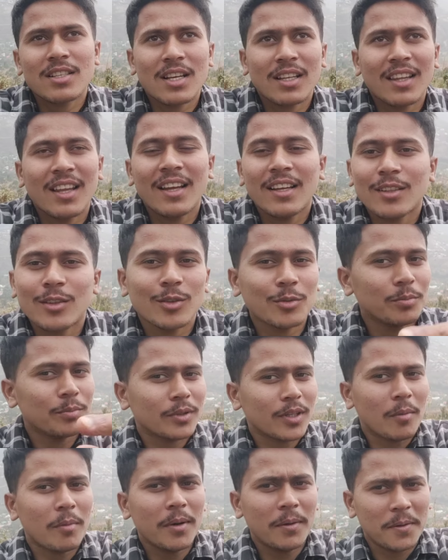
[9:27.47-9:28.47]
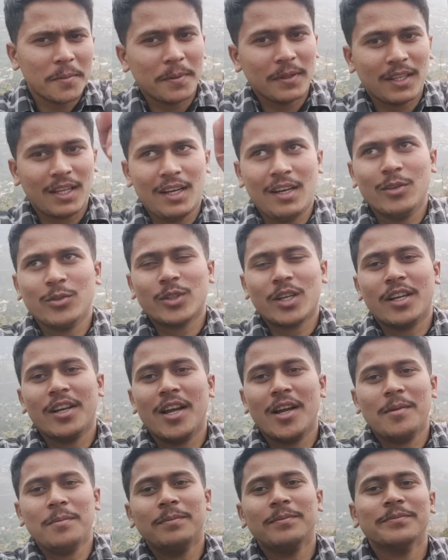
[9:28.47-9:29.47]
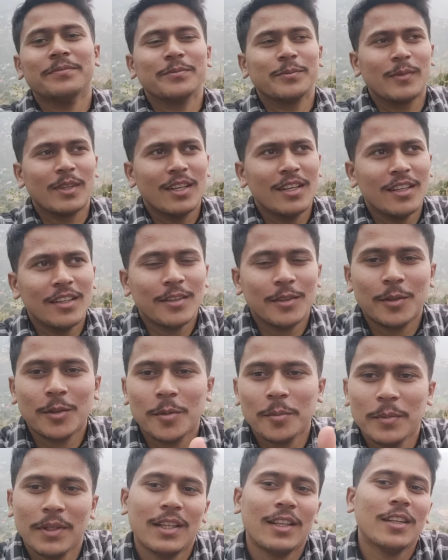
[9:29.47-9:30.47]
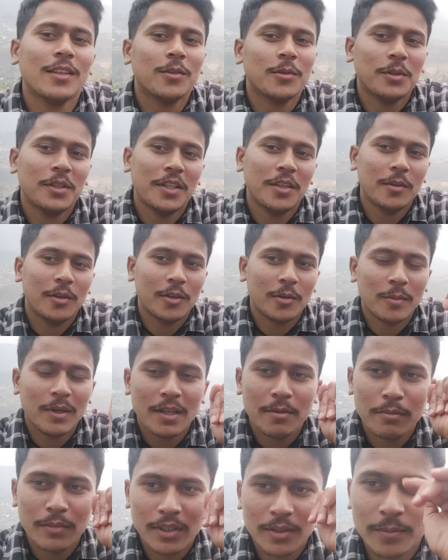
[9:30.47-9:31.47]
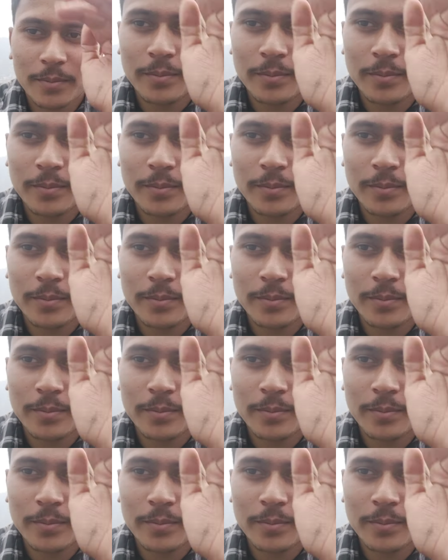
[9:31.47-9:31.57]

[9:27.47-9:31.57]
चाहता है तो कमेंट में बताना उसका नाम तो मिलते हैं थोड़ी देर और बाद में